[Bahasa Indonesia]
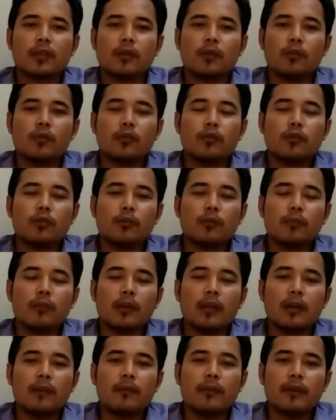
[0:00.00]
untuk
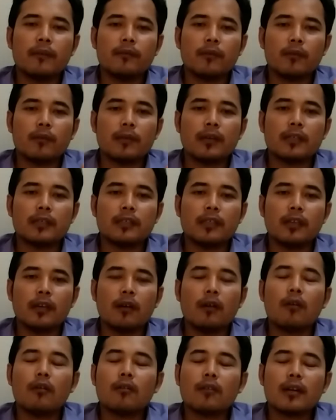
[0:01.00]
menambah informasi
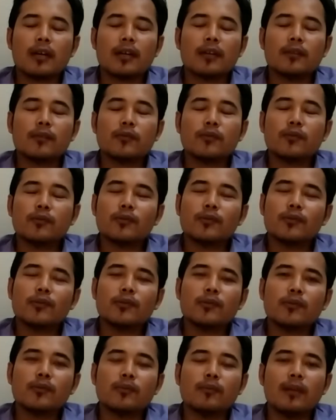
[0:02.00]
orang
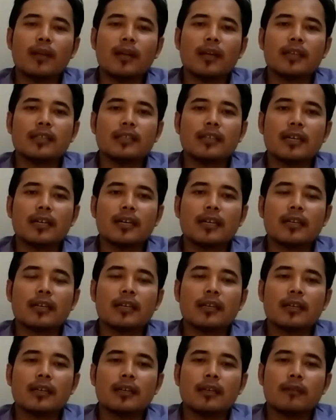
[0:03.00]
dulu belajar
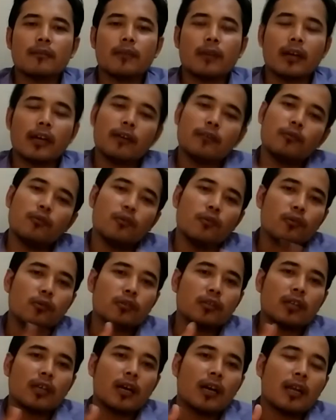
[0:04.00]
pakai buku
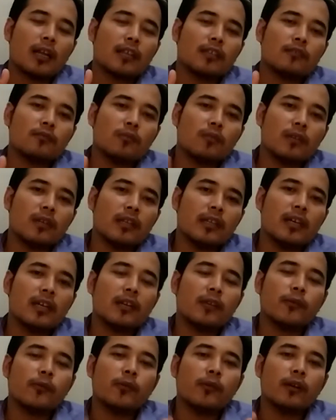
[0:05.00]
sekarang semua lihat
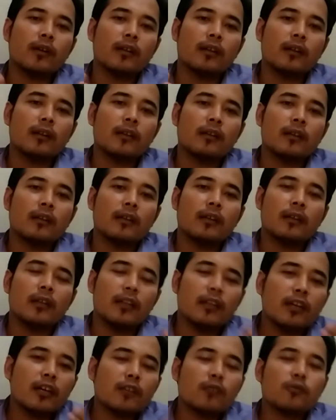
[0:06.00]
Google
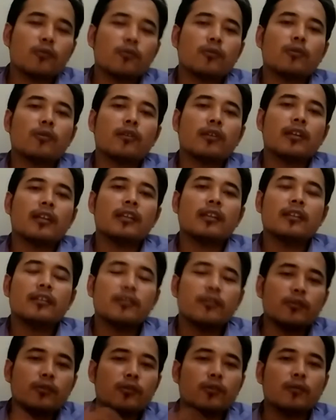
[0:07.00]
lihat tutorialnya
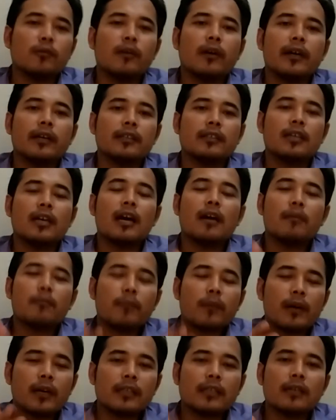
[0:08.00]
di YouTube guys
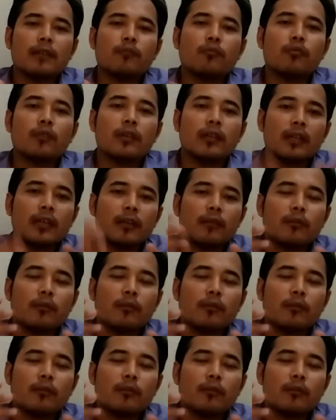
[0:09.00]
apa aja mulai dari